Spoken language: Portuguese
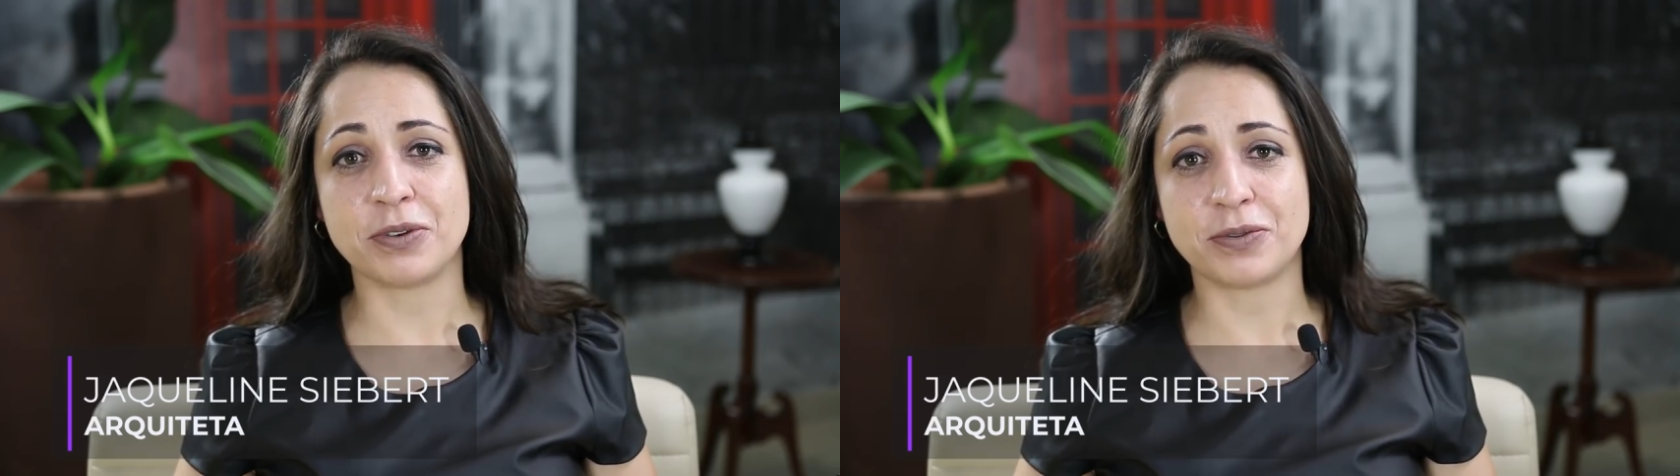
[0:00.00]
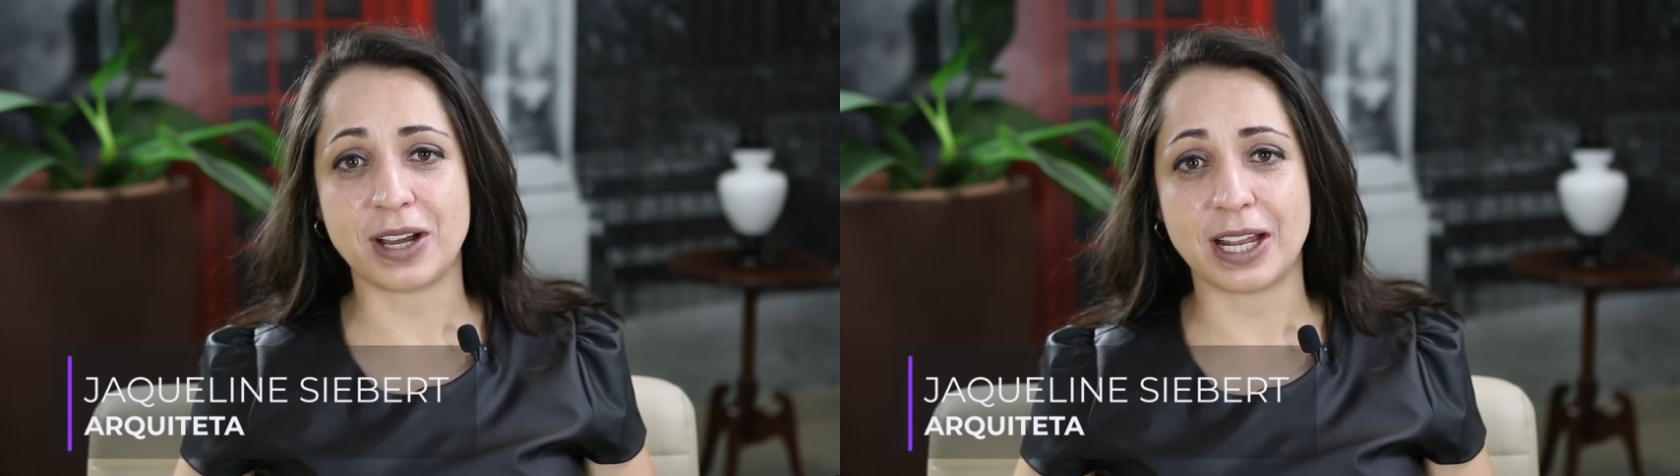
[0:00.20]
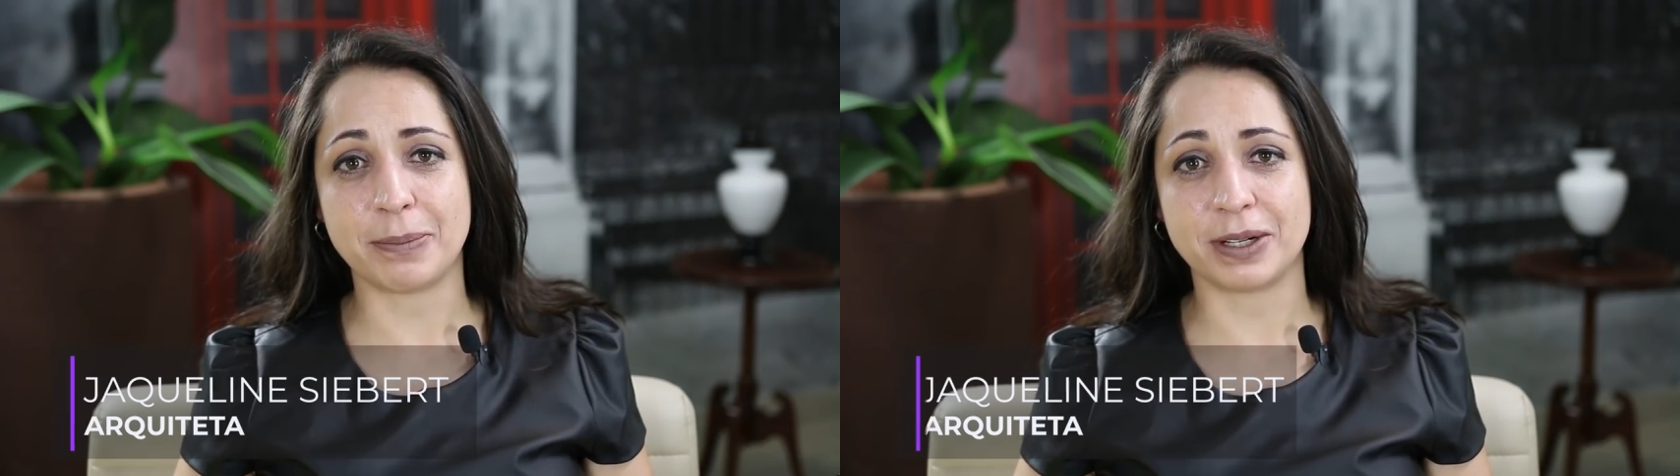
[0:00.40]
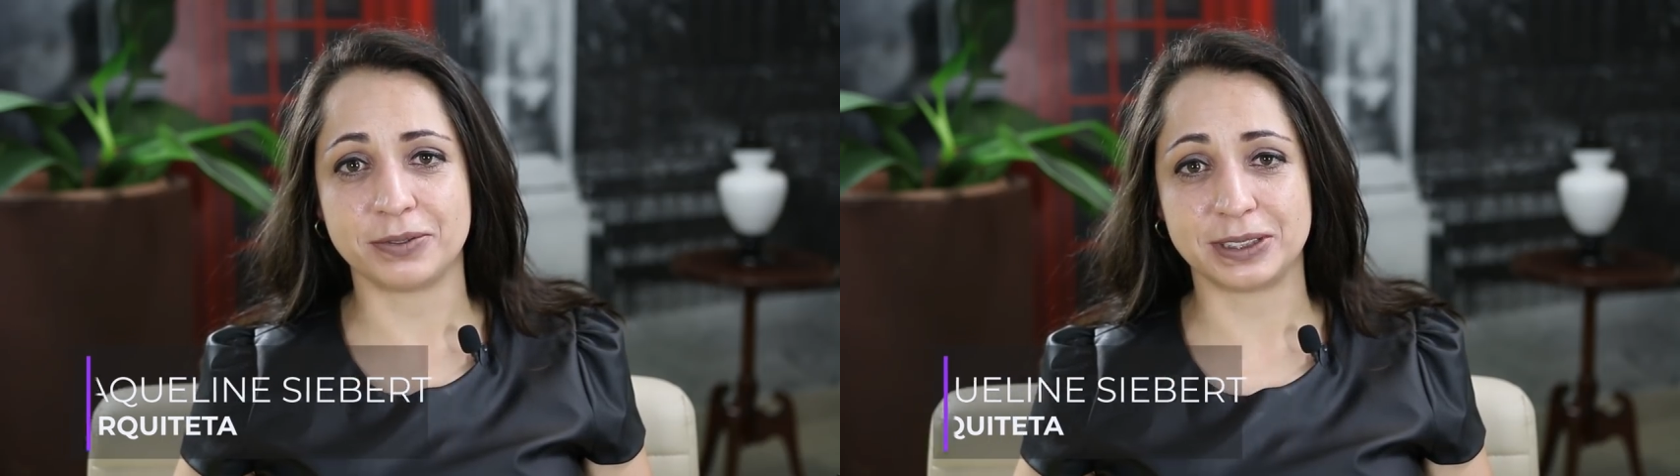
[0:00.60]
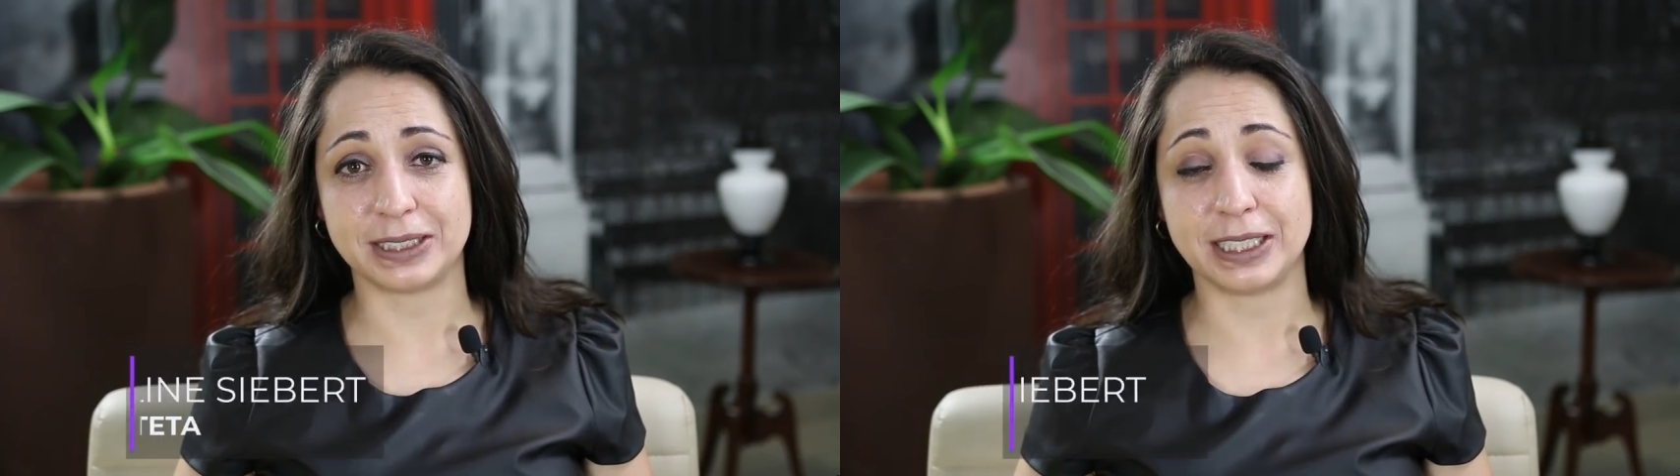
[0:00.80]
vou falar para
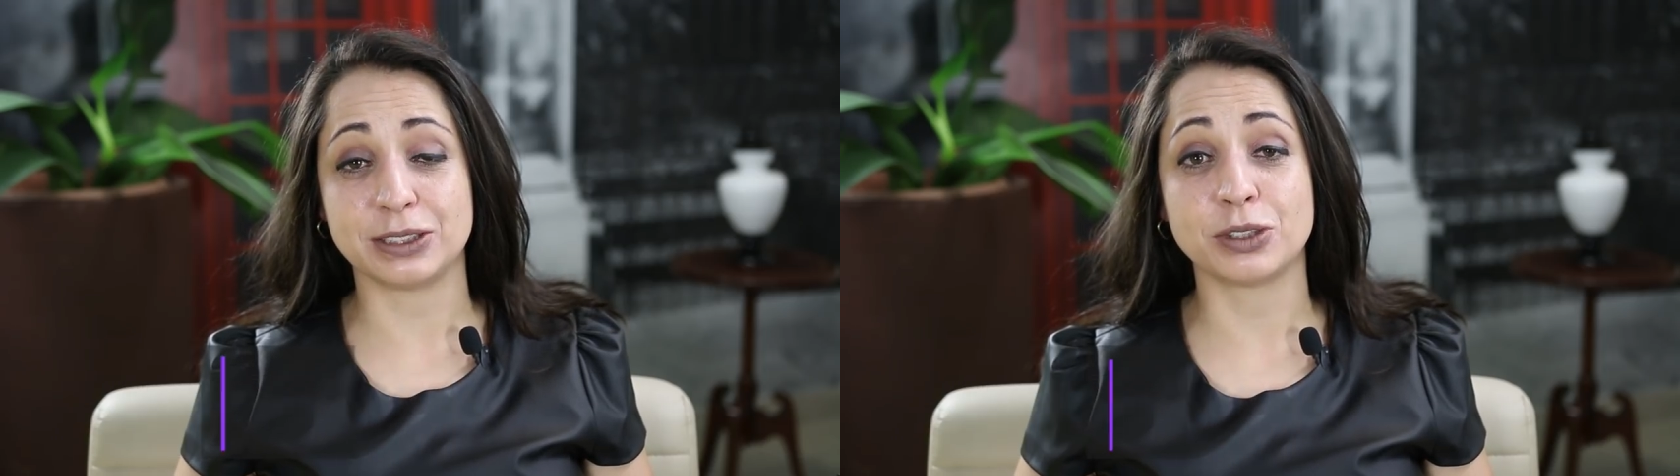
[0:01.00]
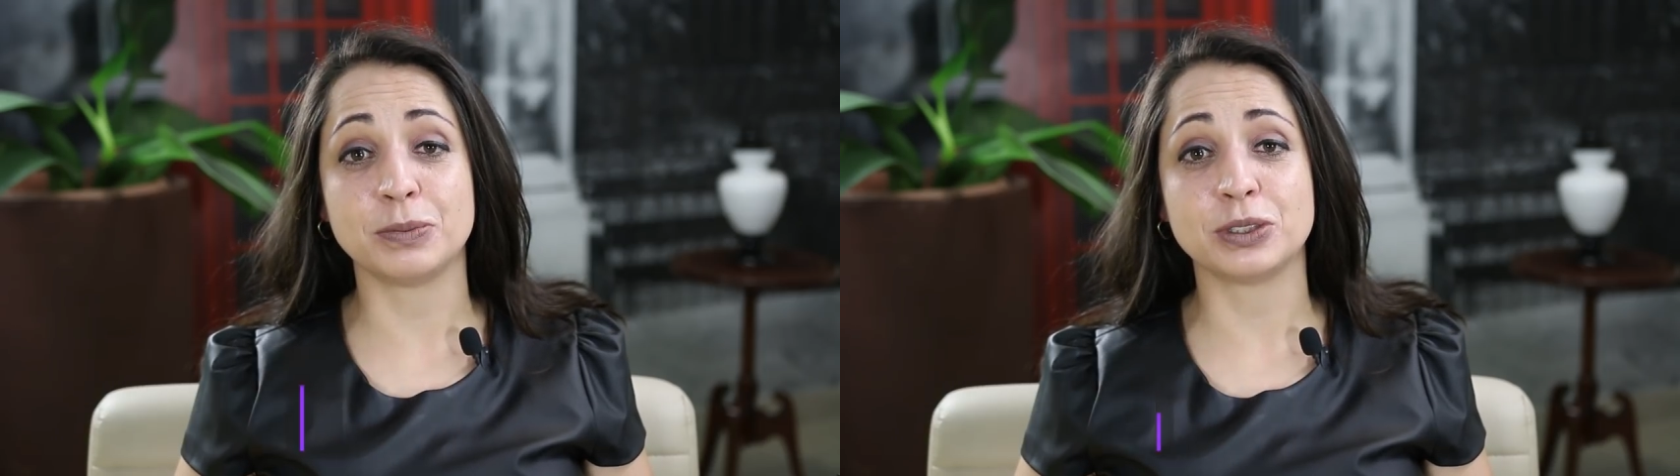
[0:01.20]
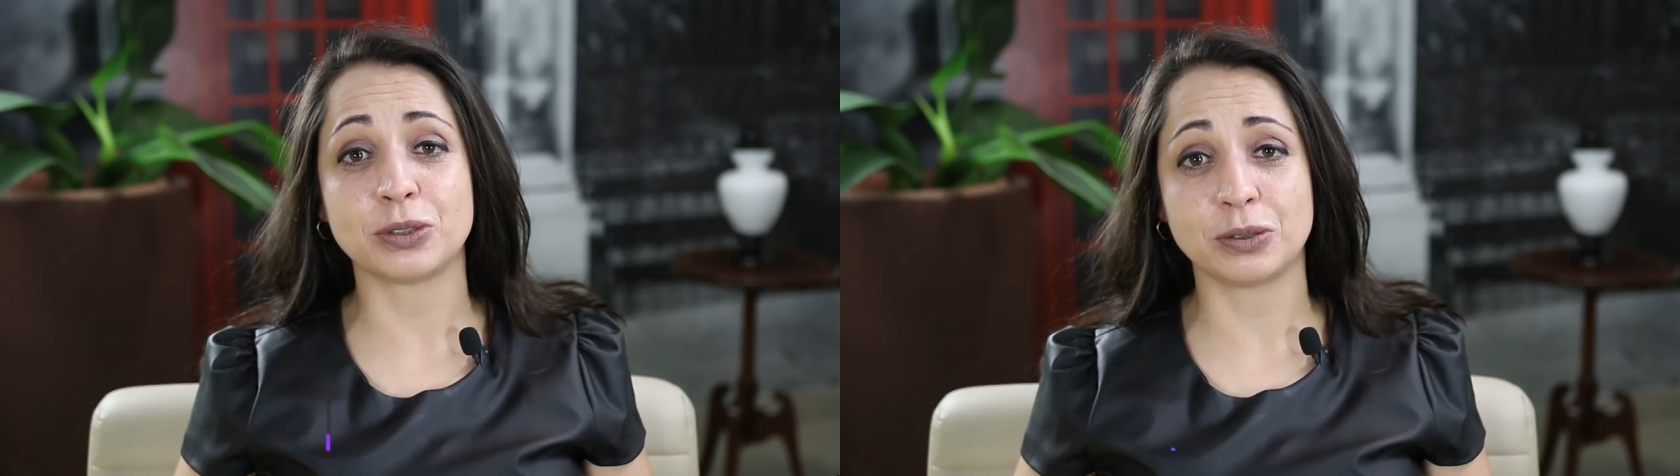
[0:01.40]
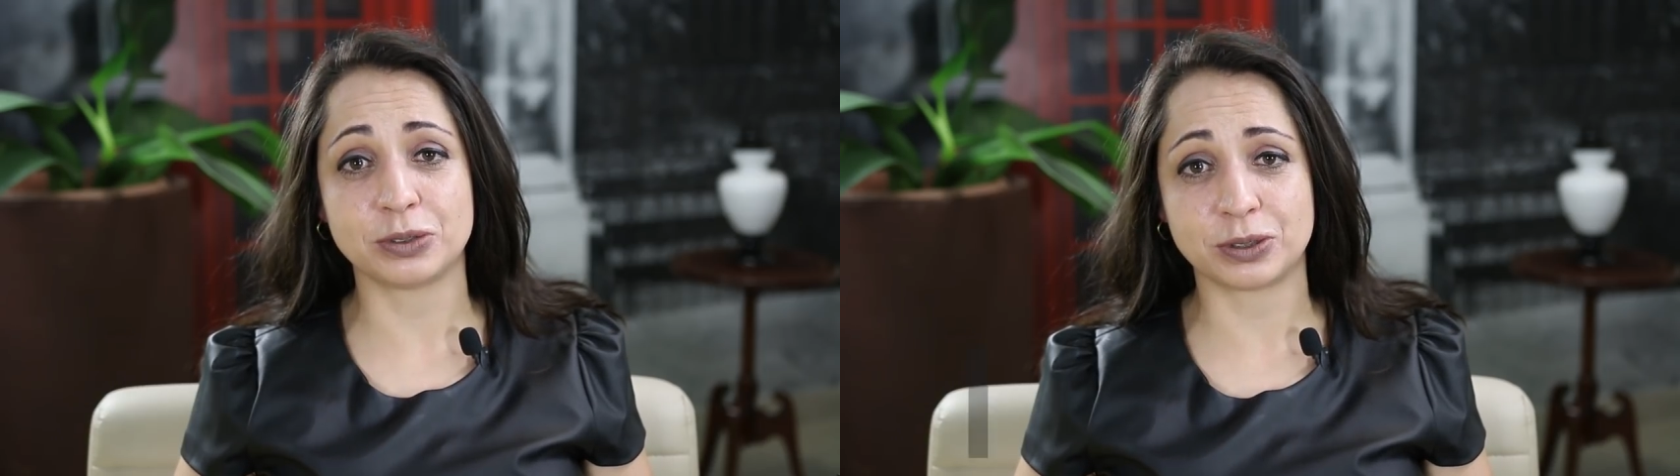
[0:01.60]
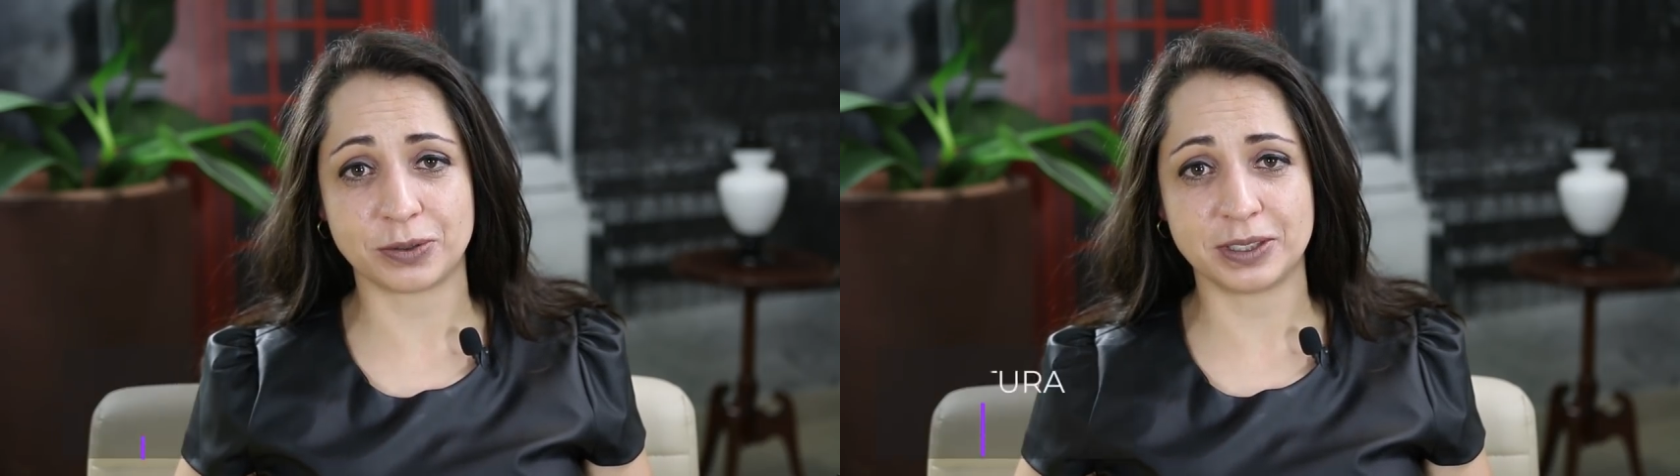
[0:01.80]
você sobre
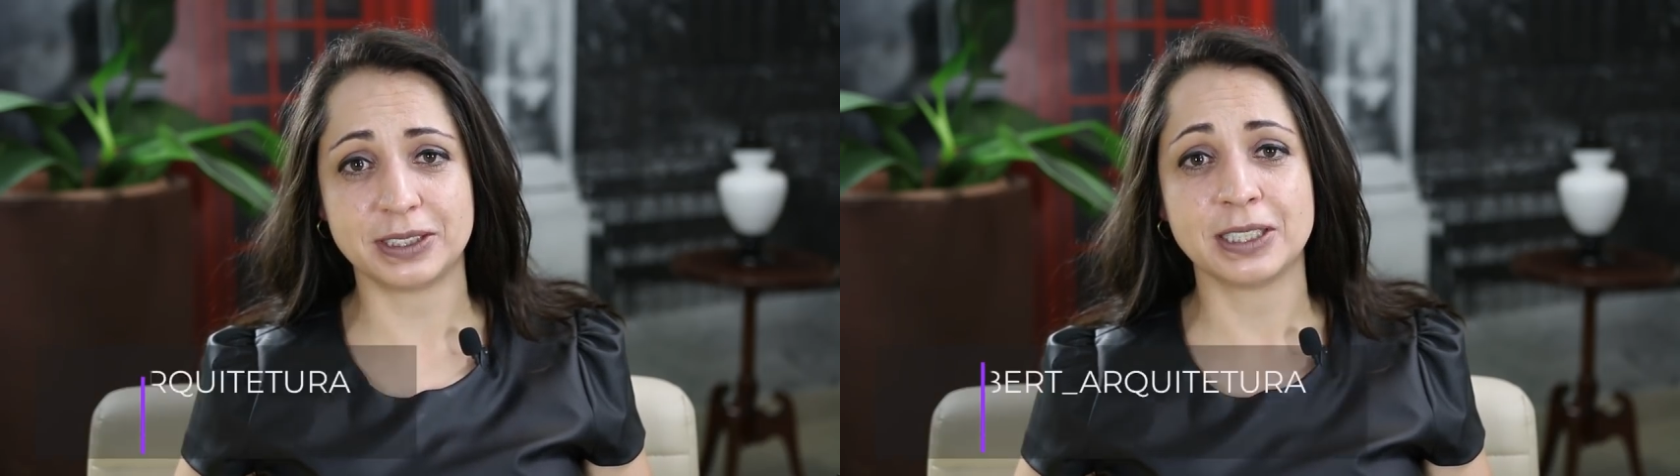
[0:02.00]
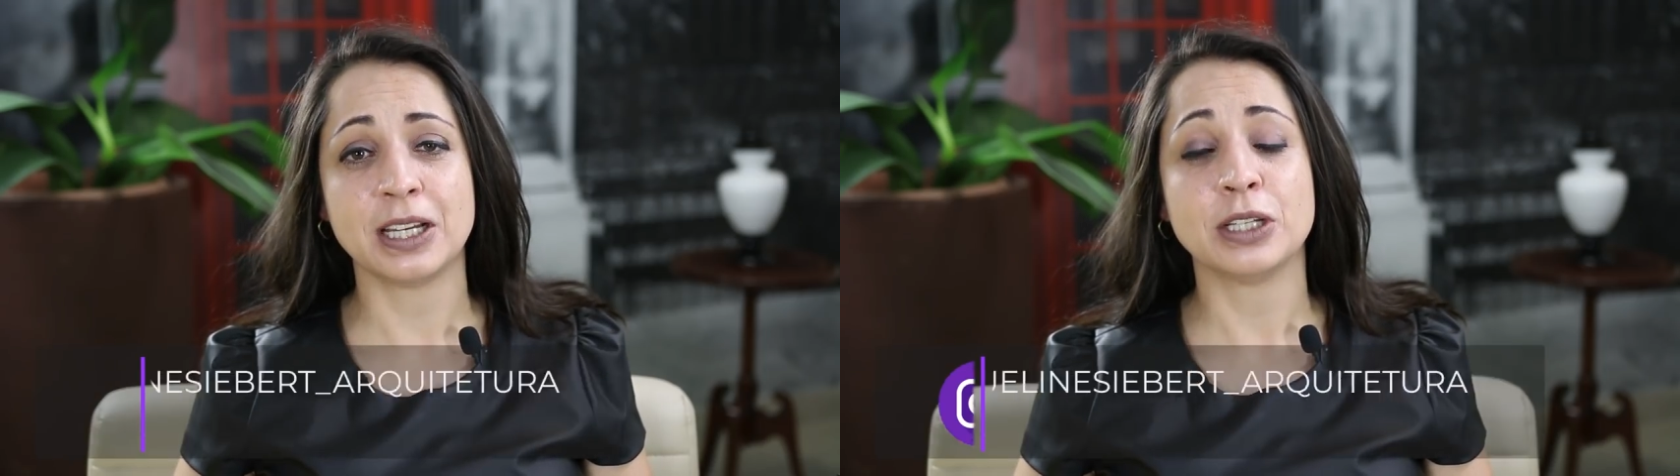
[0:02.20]
soluções